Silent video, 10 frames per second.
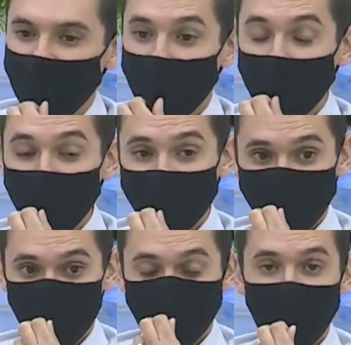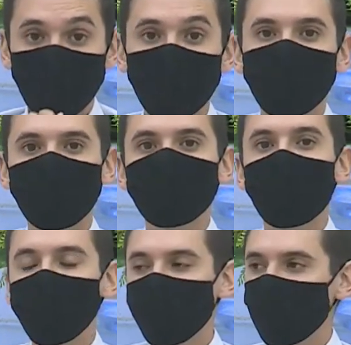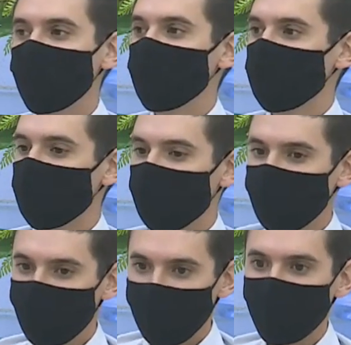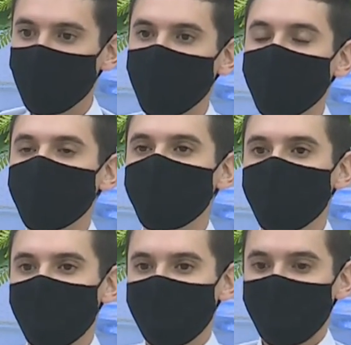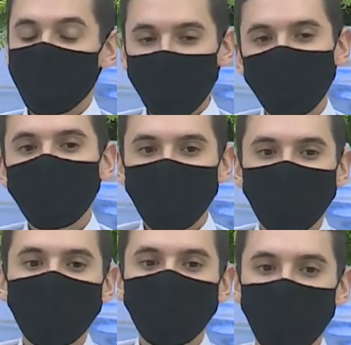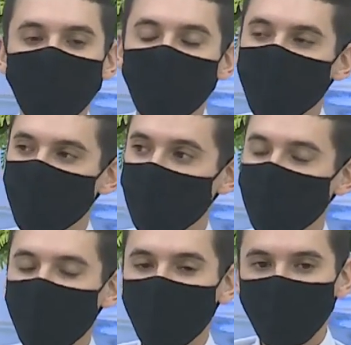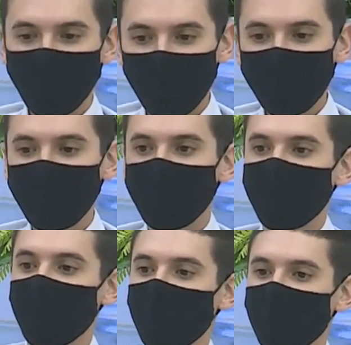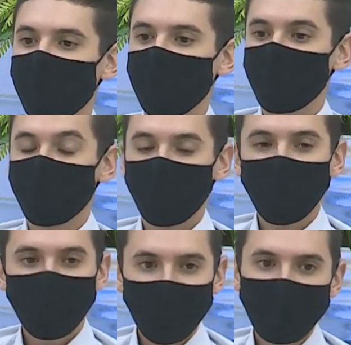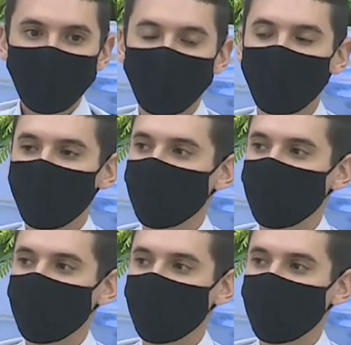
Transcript: de todo mundo exercitar um pouquinho a empatia, se colocar no lugar do outro e a partir disso a gente pode construir soluções, uh, construir meios de